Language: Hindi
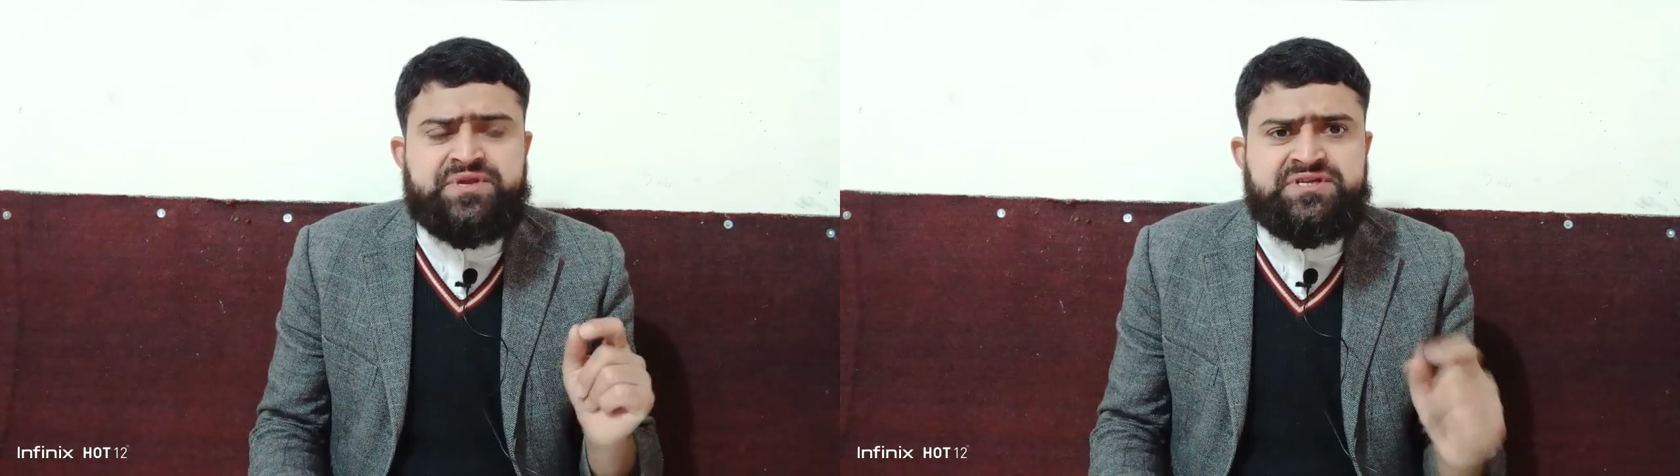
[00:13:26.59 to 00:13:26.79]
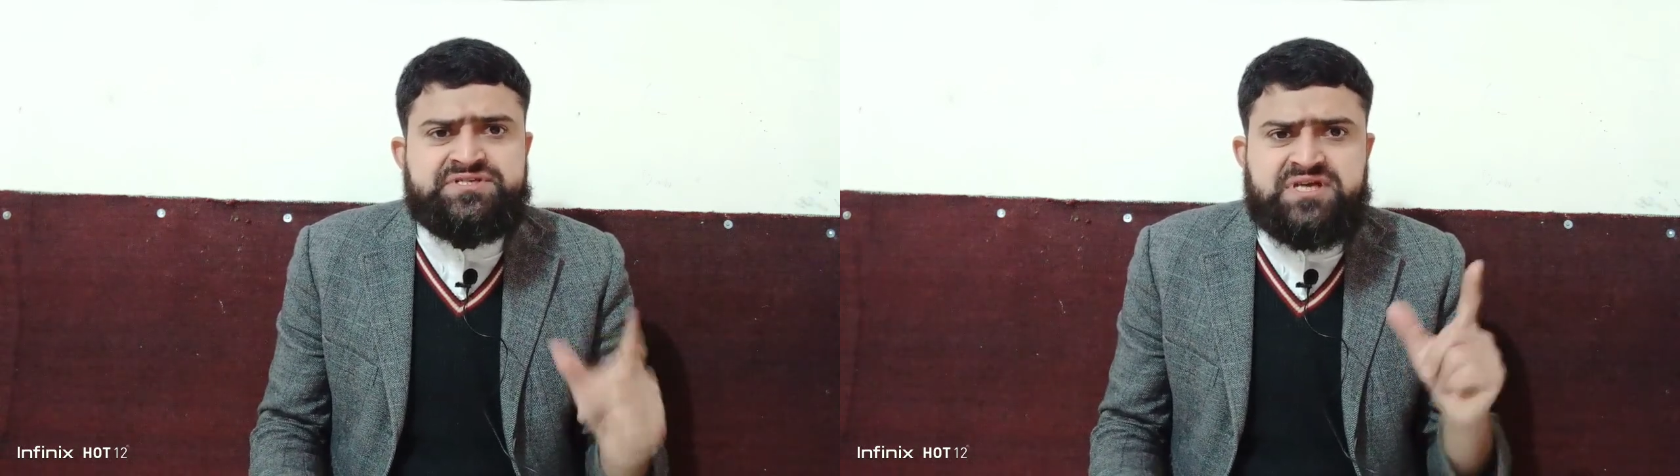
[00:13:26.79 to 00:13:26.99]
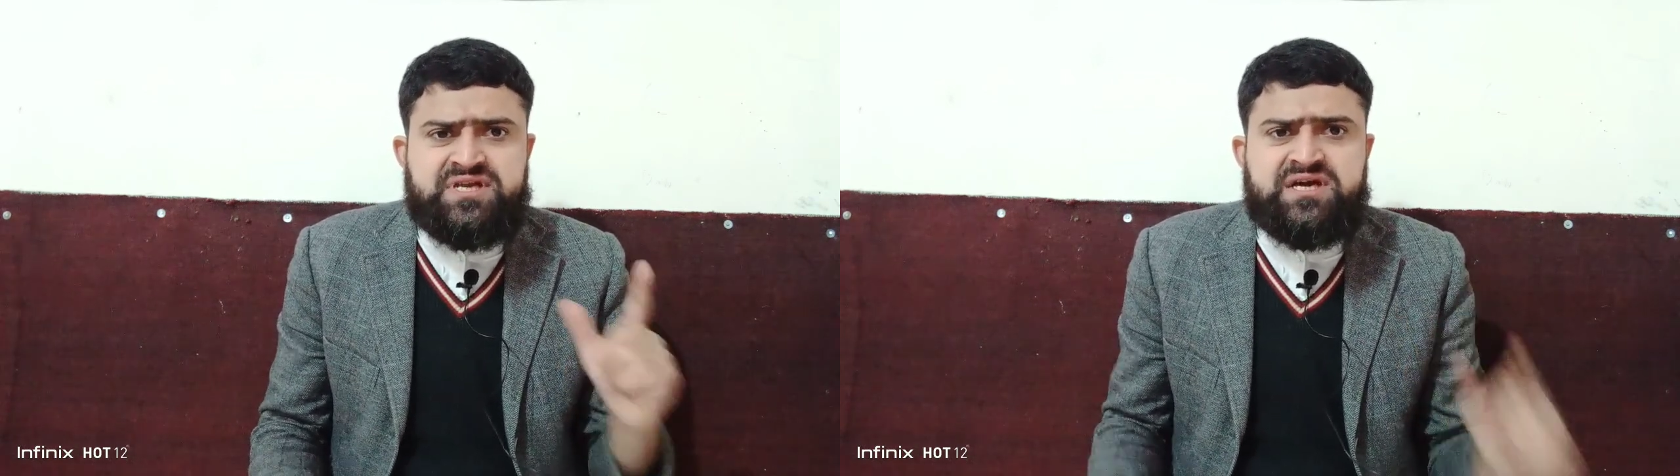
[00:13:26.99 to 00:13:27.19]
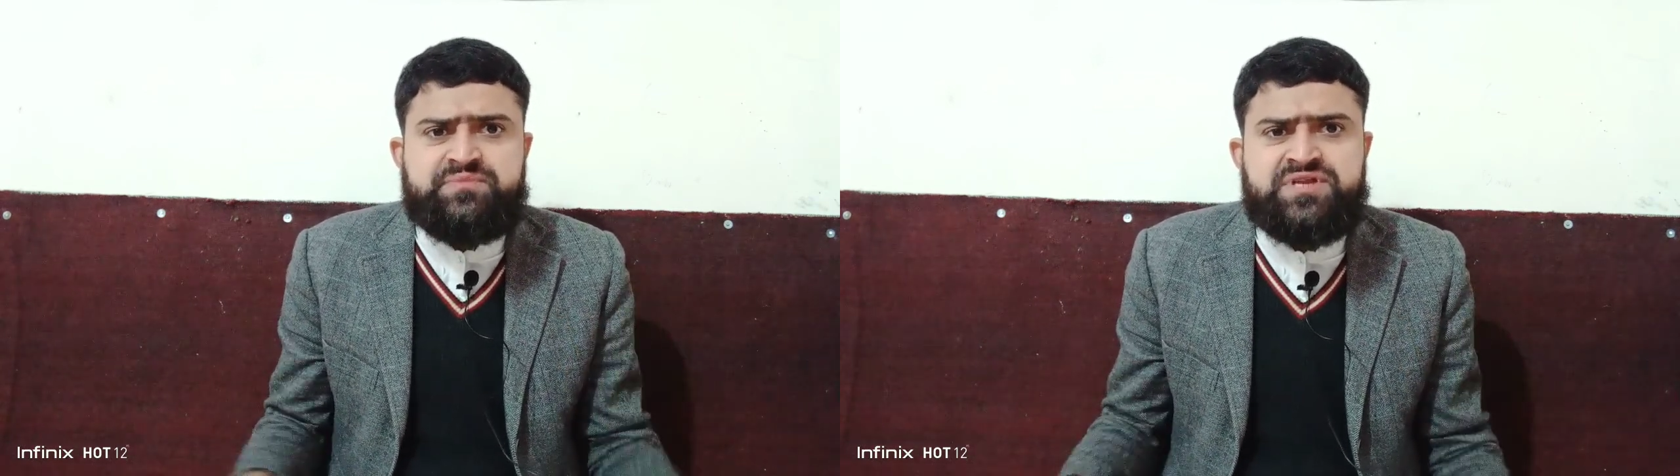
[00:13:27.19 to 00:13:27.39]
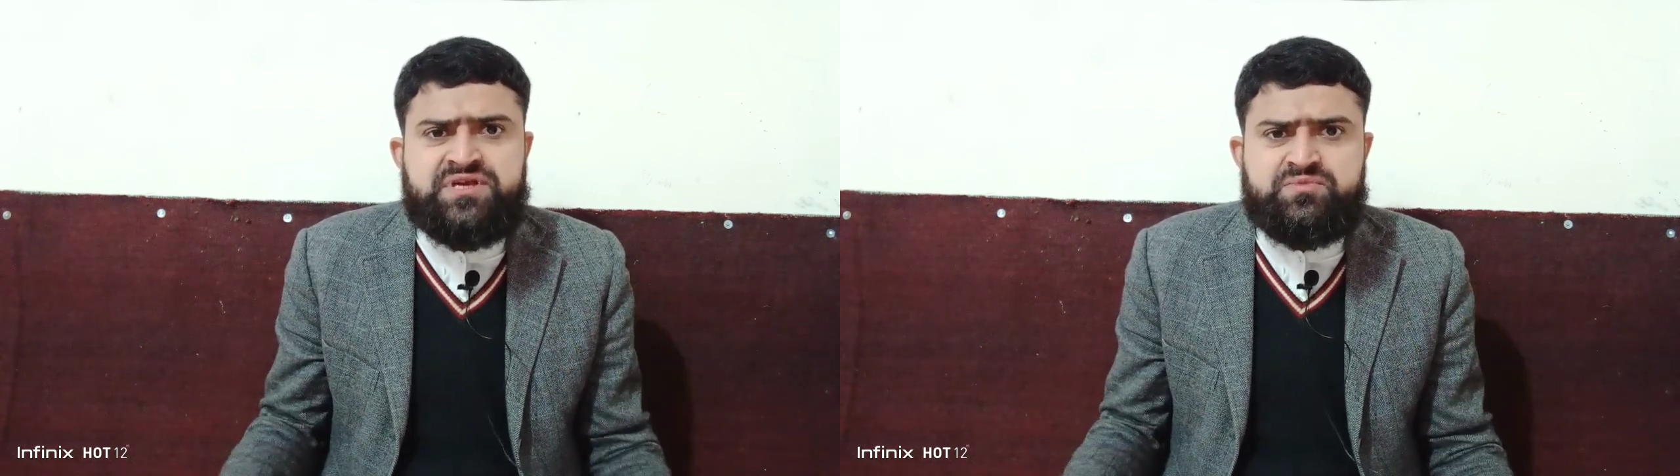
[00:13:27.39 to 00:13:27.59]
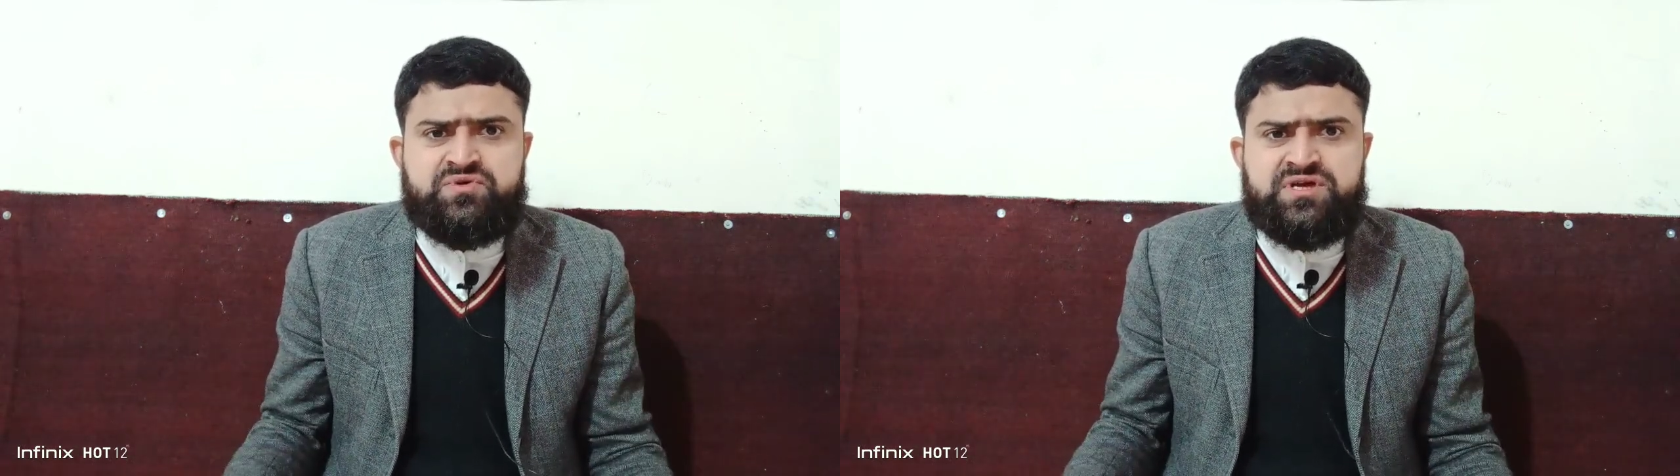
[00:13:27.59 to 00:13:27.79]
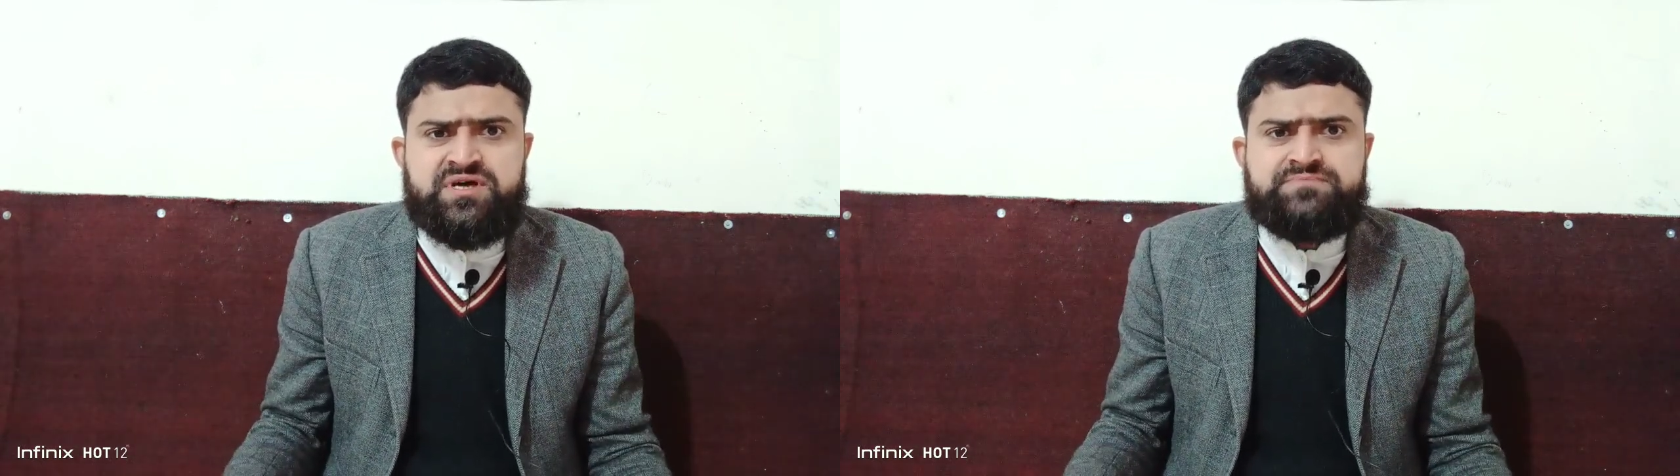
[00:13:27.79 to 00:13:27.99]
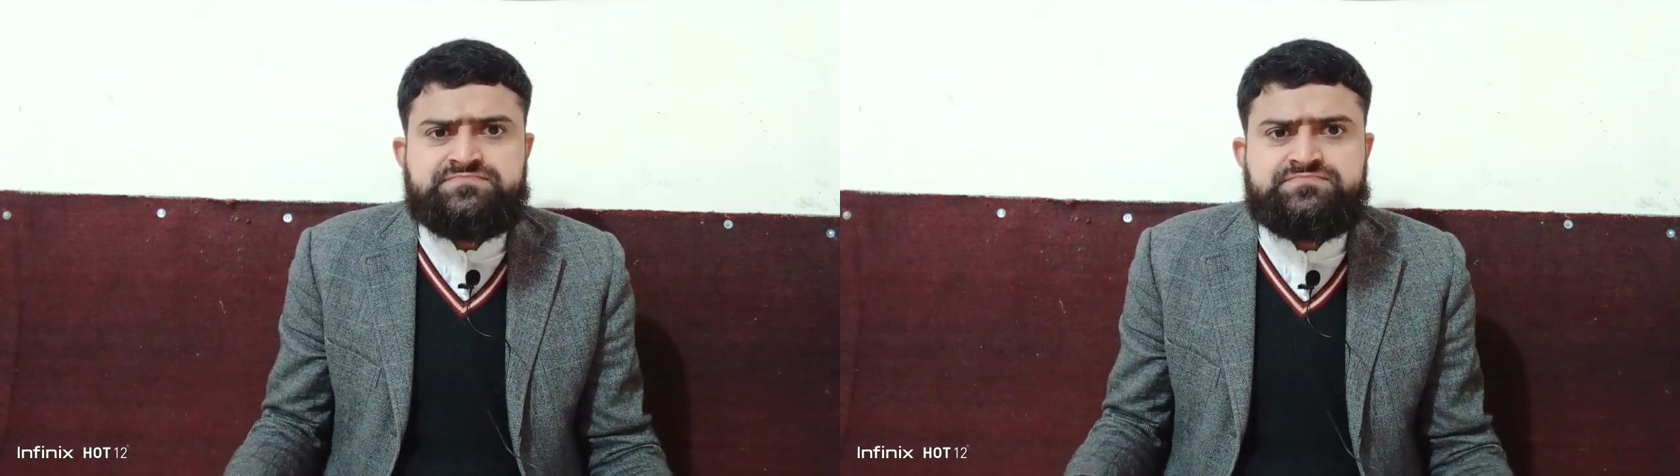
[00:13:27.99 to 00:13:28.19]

फिर इन कभी नहीं भूलेगा